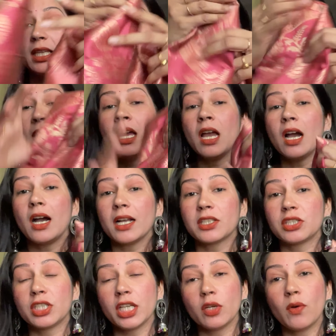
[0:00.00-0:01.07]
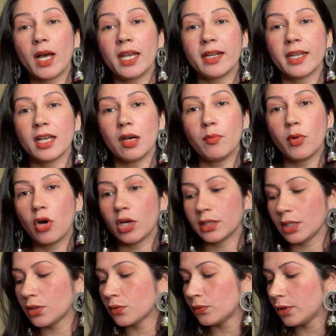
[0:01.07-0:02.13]
ही अच्छी क्वालिटी का बहुत
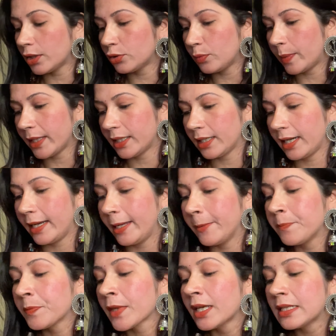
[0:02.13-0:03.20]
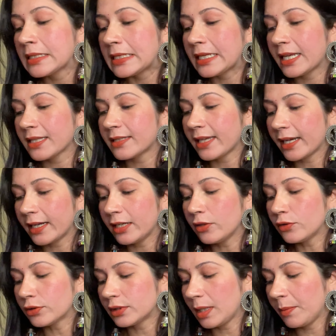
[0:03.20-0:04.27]
ही सुंदर दुपट्टा है ठीक है सेकेंड
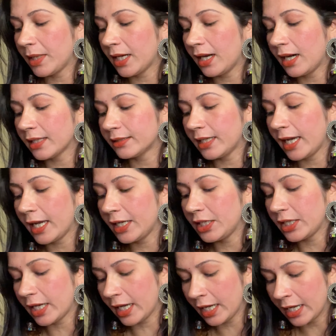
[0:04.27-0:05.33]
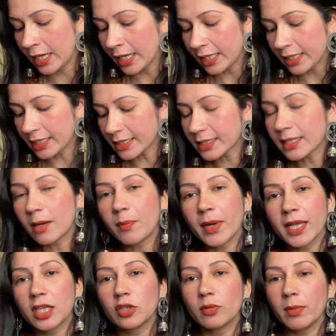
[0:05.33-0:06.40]
कुर्ता मेरा आता है ये इस कपड़े
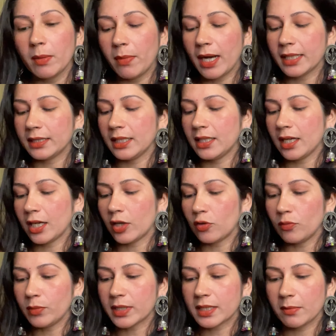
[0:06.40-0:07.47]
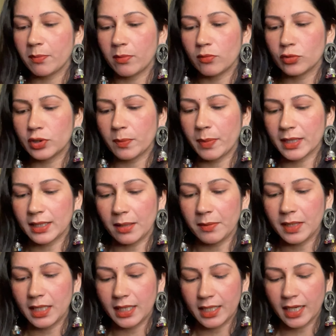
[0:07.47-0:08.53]
की तो मैं बात ही क्या करूँ मेरे से मुझे पता भी
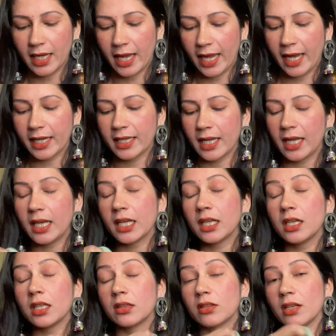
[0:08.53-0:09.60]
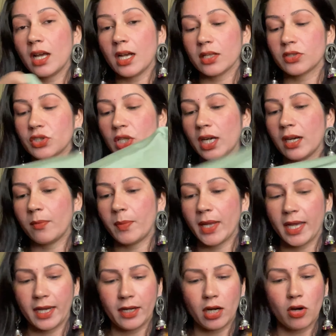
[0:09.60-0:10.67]
नहीं ये है क्या लेकिन इतना अच्छा कपड़ा
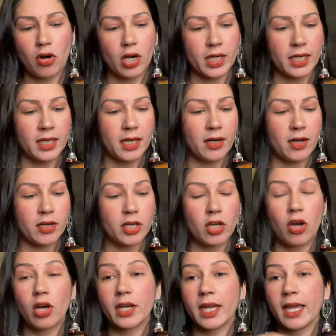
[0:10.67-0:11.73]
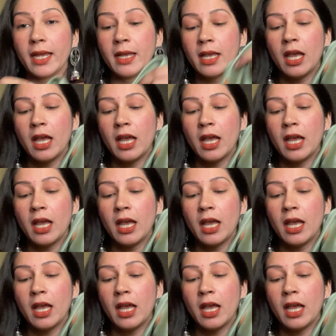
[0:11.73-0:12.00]
है ना कॉटन है ना रियॉन है